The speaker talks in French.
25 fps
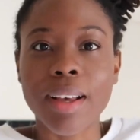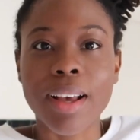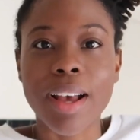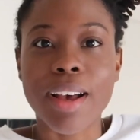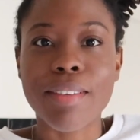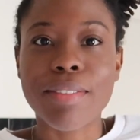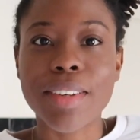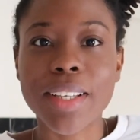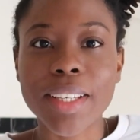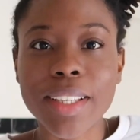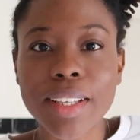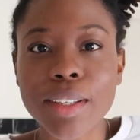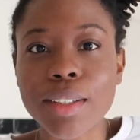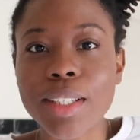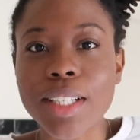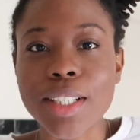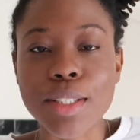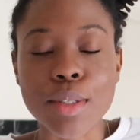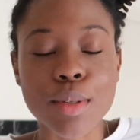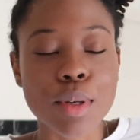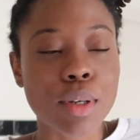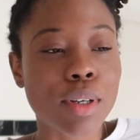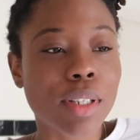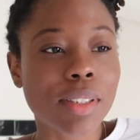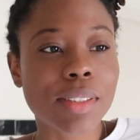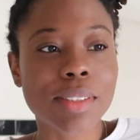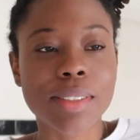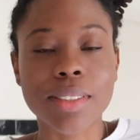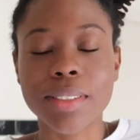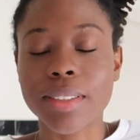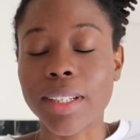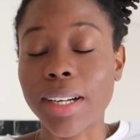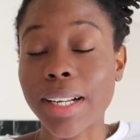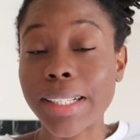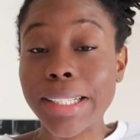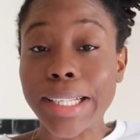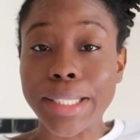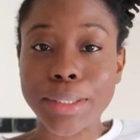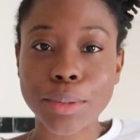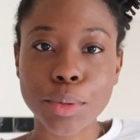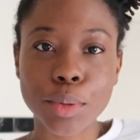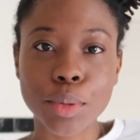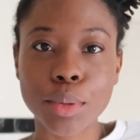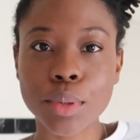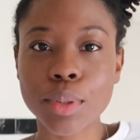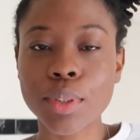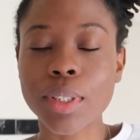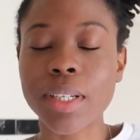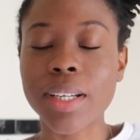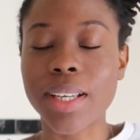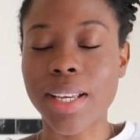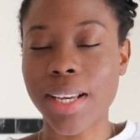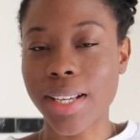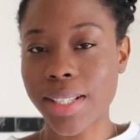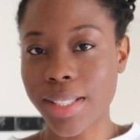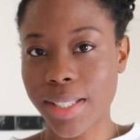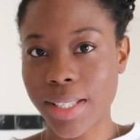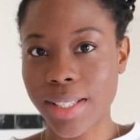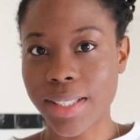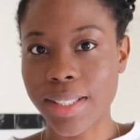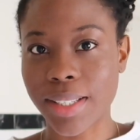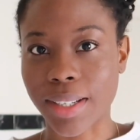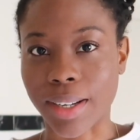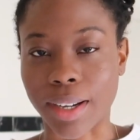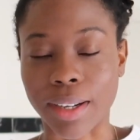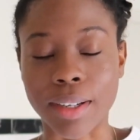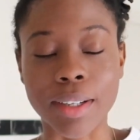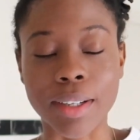avec les autres, dans la nature, etc.